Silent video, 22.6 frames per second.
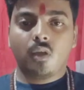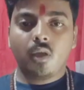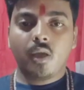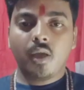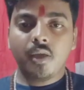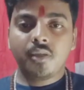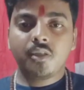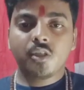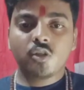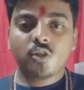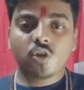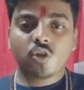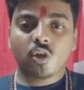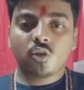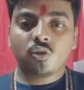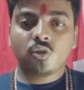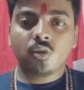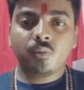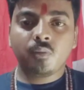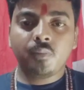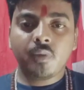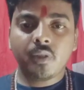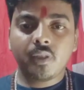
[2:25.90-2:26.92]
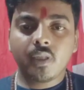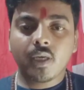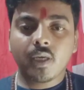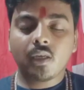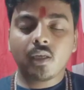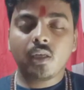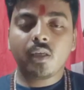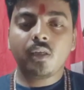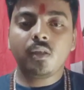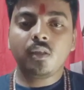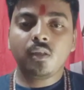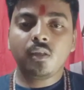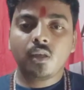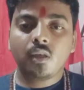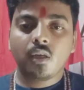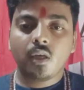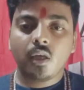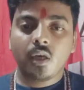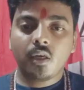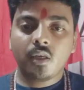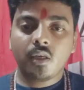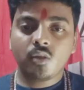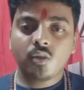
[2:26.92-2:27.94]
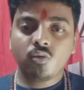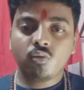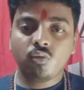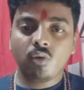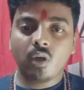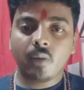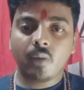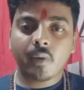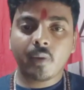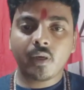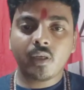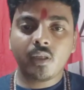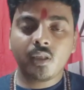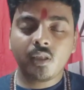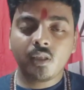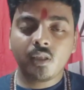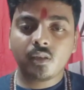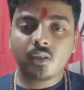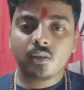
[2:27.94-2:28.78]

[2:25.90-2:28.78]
এই যে যন্ত্রটি দেখলেন এটি সুলেমানি